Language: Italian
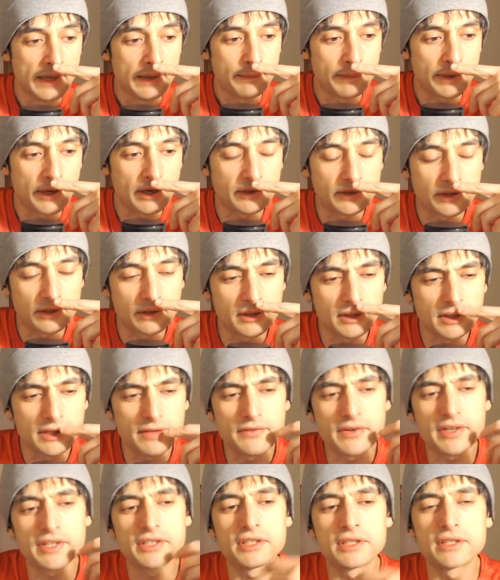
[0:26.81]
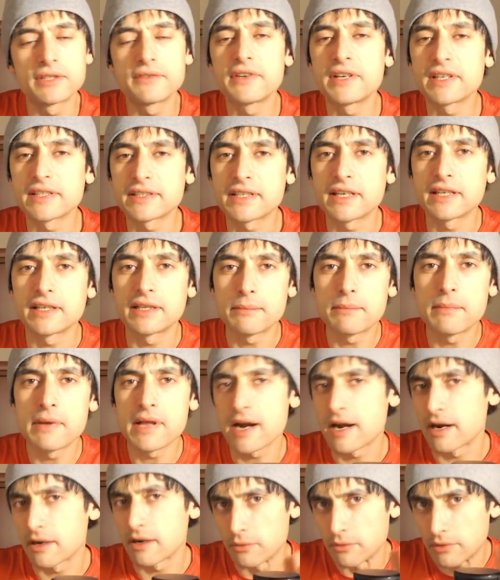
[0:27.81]
Però se lo dite in francese vi raschiate
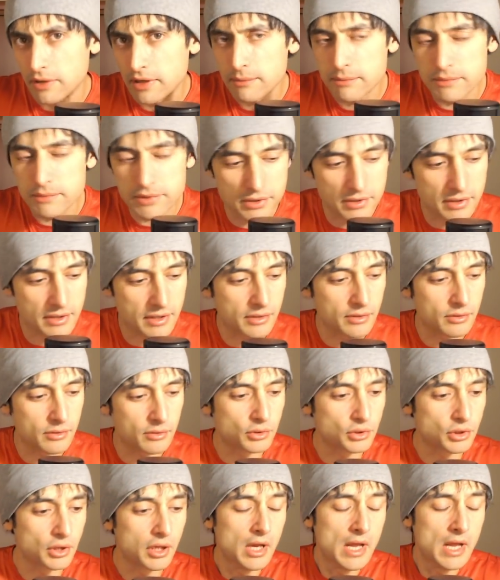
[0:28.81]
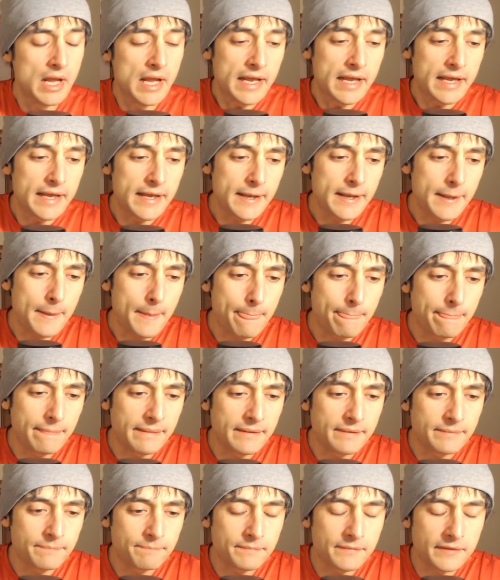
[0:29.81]
bene la gola eh, bisogna riconoscere. E,
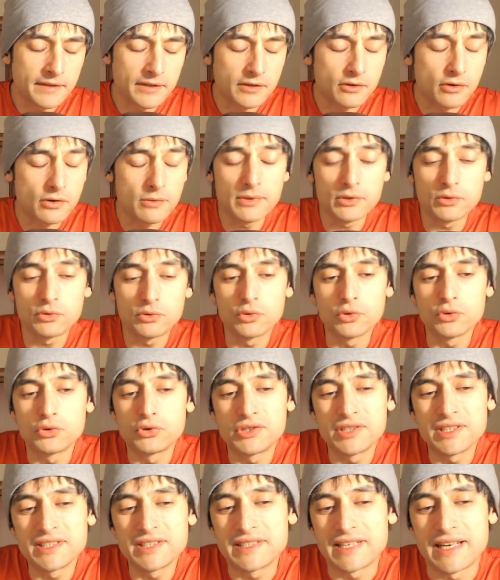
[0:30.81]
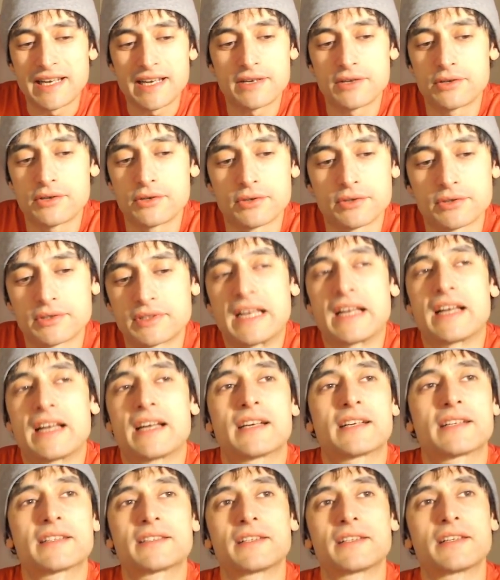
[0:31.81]
ehm, come tutti sanno,
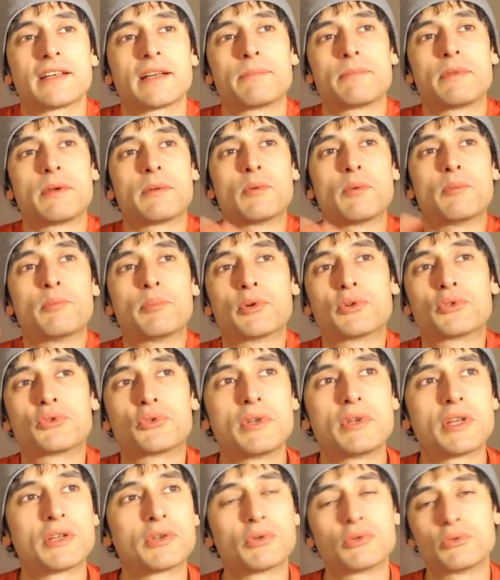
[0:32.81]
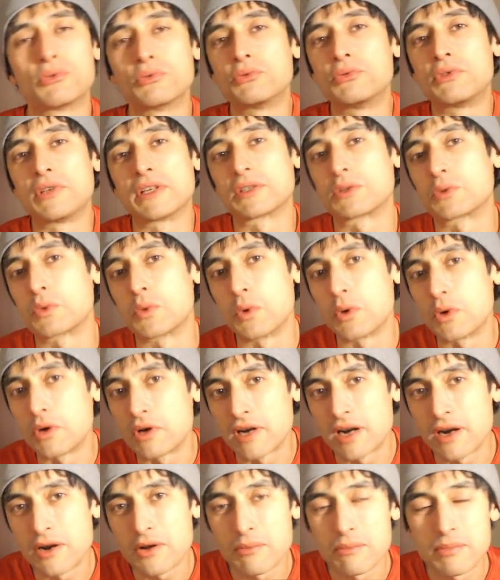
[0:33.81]
Sartre l'abbiamo un po' studiato tutti a
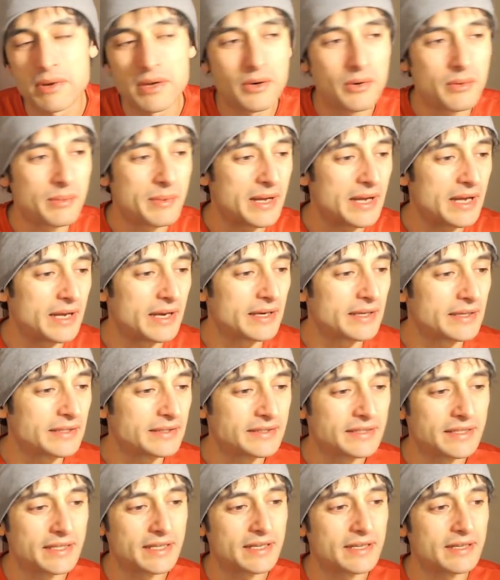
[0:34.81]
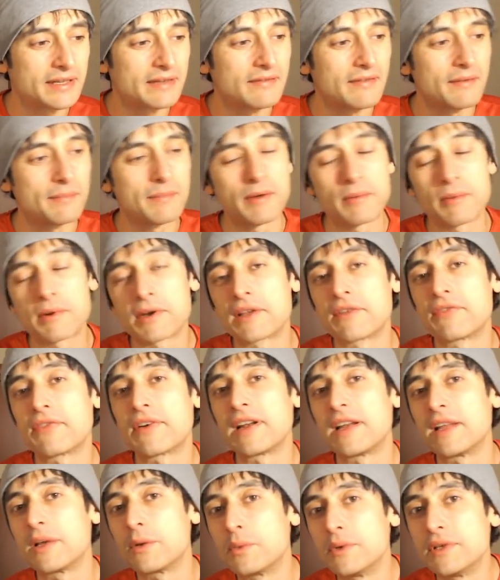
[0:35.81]
scuola, no? bene o male, sia vabbè, poi chi fa
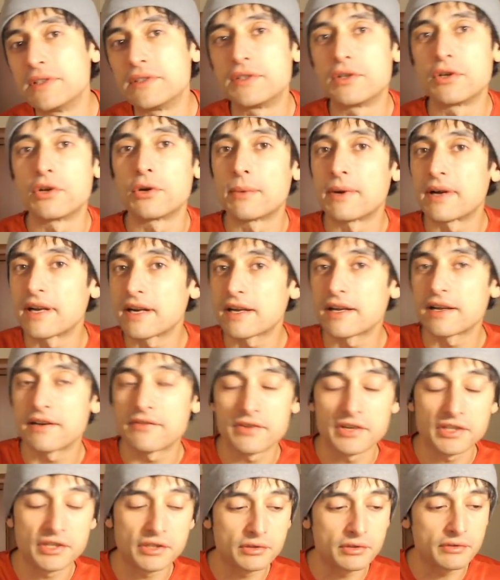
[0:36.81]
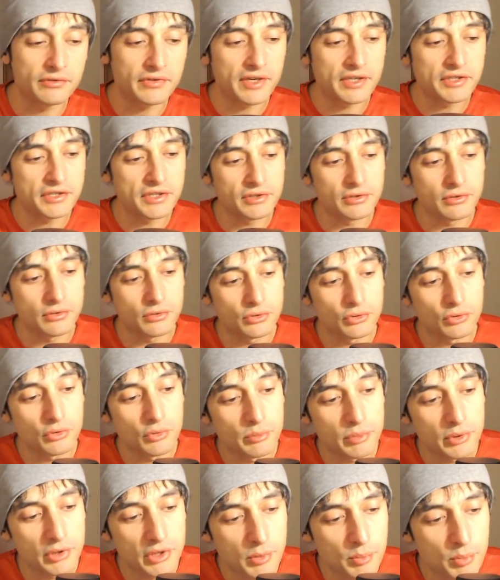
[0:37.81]
linguistico magari che facendo francese lo studia
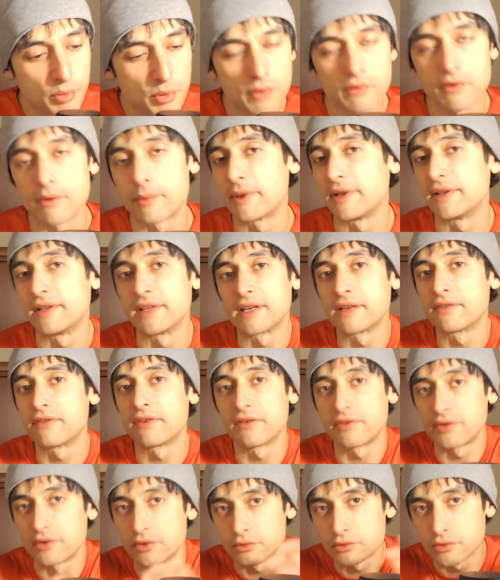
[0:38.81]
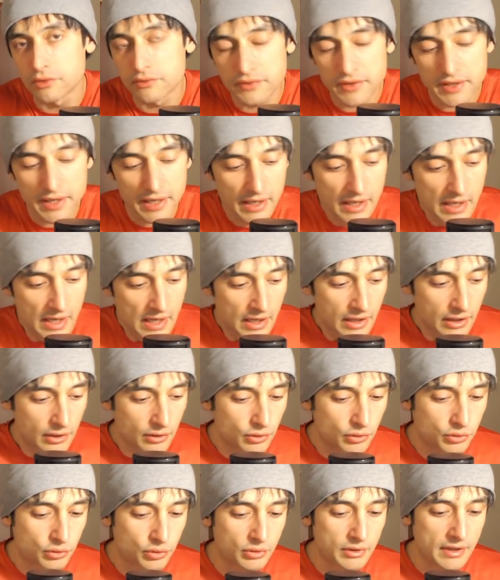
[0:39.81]
un po' di più, ovviamente chi fa filosofia
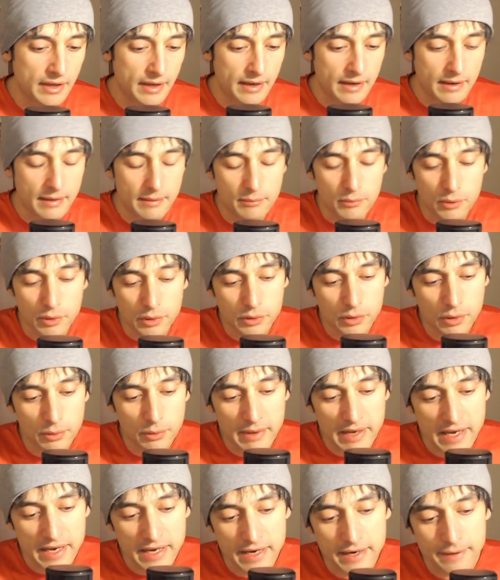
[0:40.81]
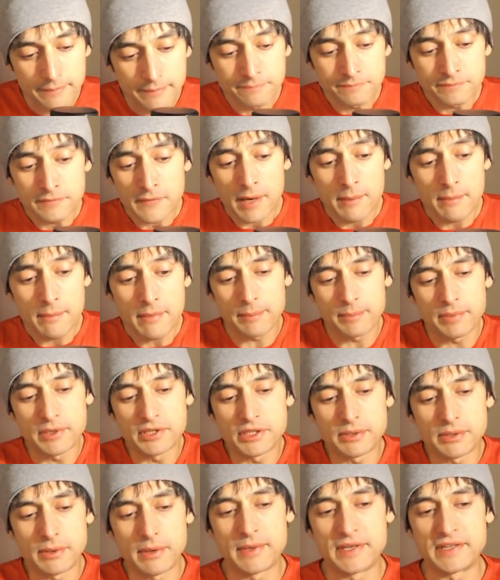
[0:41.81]
lo studia molto bene, ma
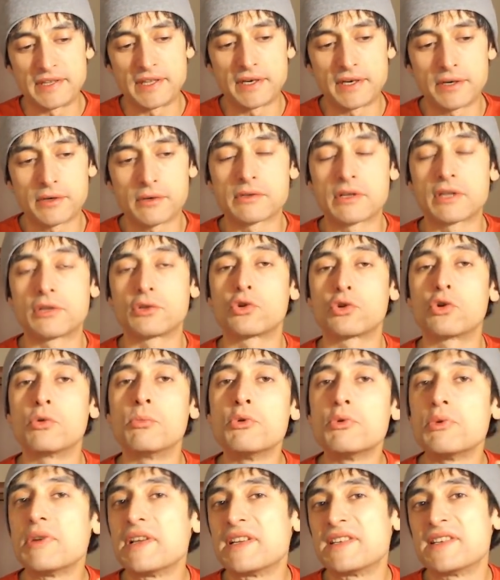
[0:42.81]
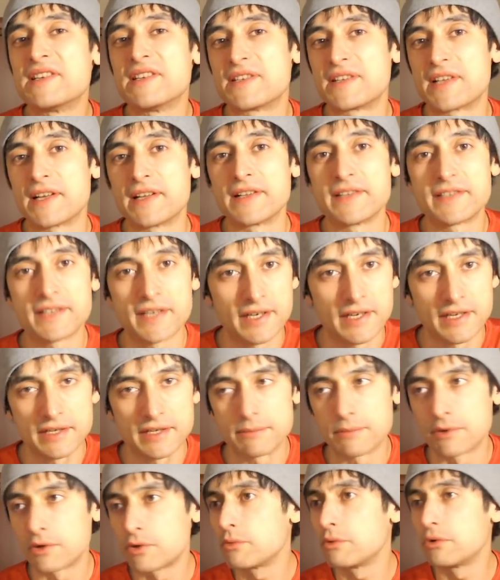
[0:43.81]
principalmente è ricordato come un
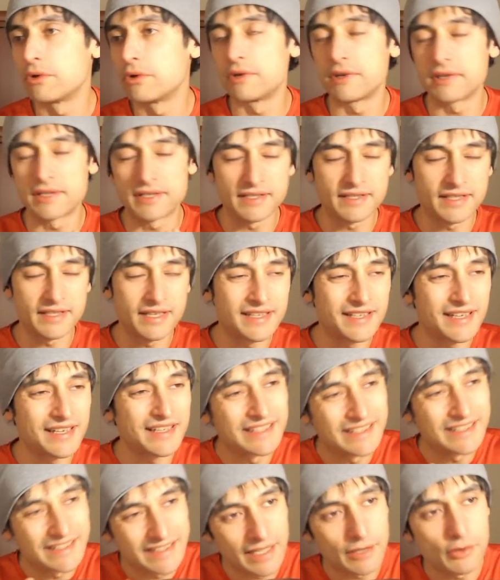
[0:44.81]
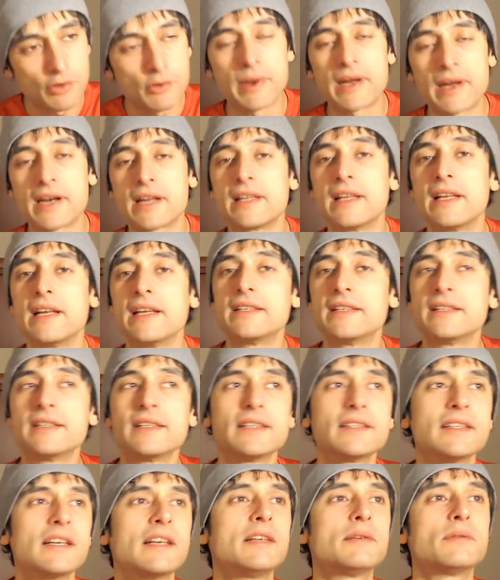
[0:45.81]
esistenzialismo, lui, esistenzialista. Lui parla
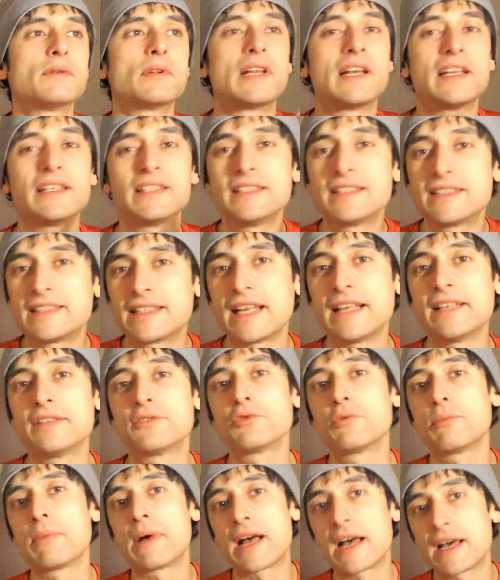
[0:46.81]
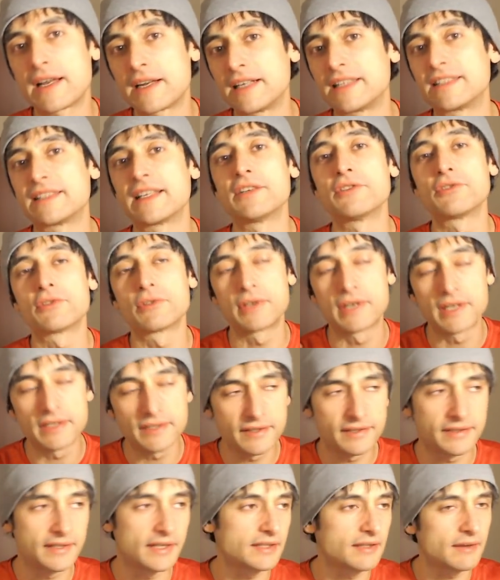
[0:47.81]
dell'esistenzialismo, dell'esistenza umana, il senso
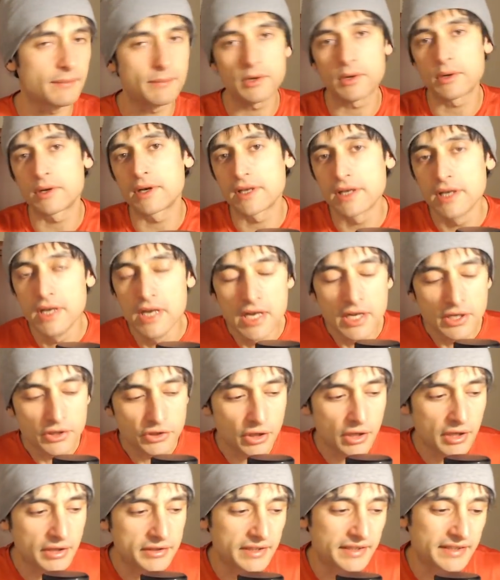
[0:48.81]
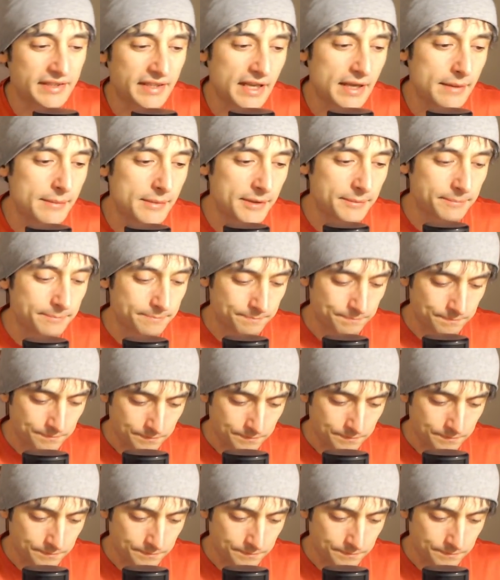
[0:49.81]
dell'esistenza, poi i soliti temi